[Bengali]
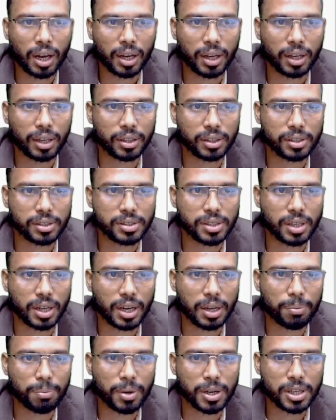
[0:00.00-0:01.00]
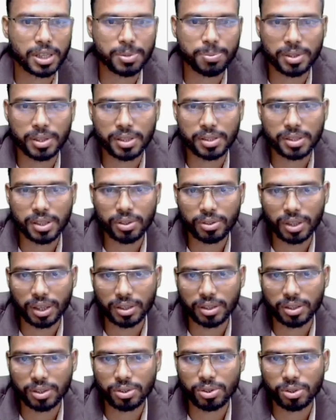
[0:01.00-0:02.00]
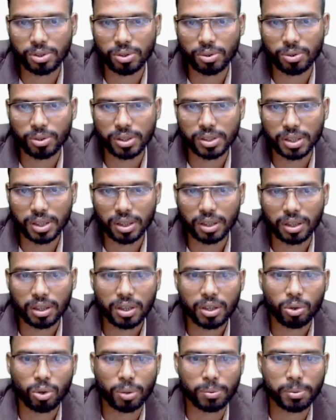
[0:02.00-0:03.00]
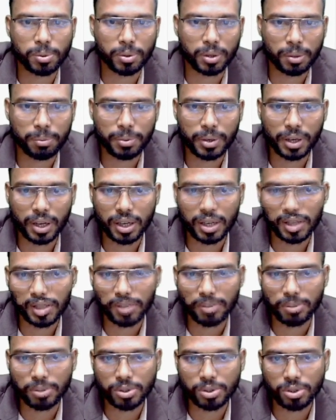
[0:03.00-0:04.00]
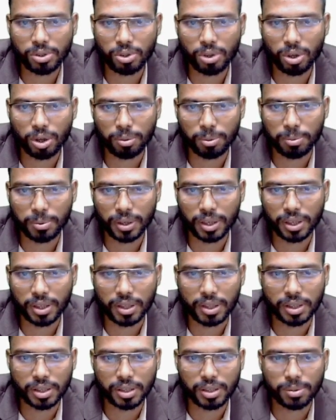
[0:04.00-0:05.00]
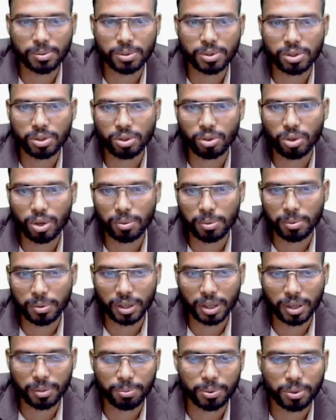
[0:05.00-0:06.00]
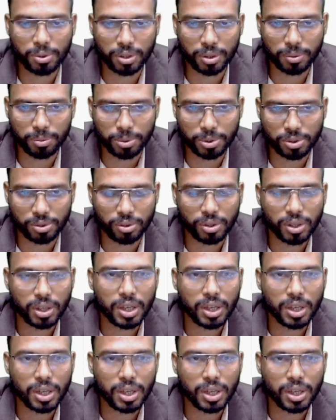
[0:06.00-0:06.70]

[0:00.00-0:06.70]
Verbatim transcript: আর যারা এ প্লাস পেতে চাও তাদের জন্য রয়েছে ক বিভাগে বিয়াল্লিশটি প্রশ্ন খ বিভাগে তেইশটি প্রশ্ন গ বিভাগে পনেরোটি প্রশ্ন